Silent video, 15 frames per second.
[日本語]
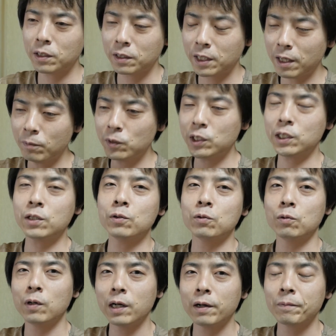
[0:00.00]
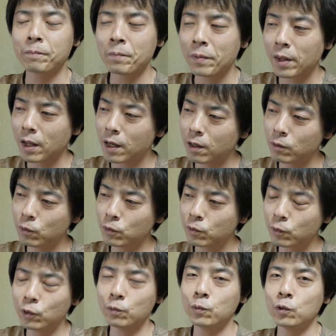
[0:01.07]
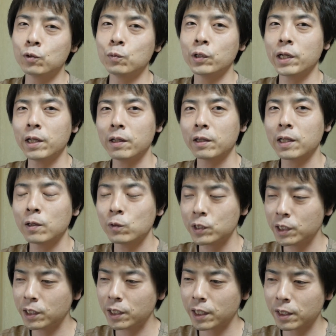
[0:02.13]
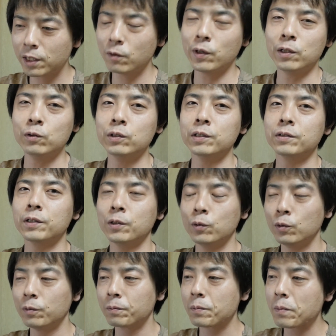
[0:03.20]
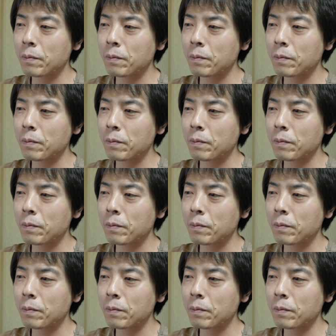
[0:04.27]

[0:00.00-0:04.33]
ゲーム実況はあのすごい僕もね楽しんでやってはいるんですけど、